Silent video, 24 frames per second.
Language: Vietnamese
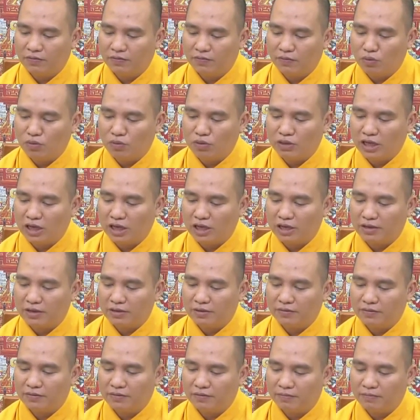vùng dậy
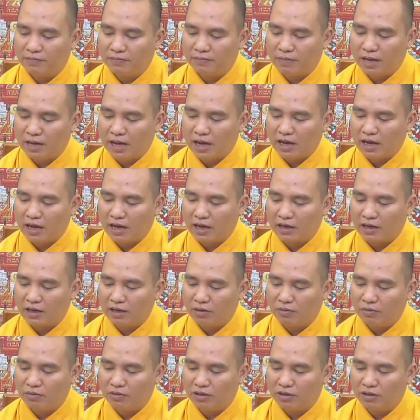mà
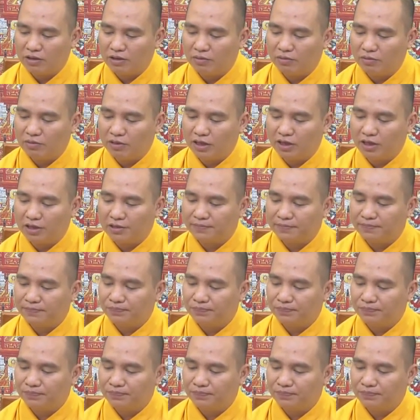không cử động được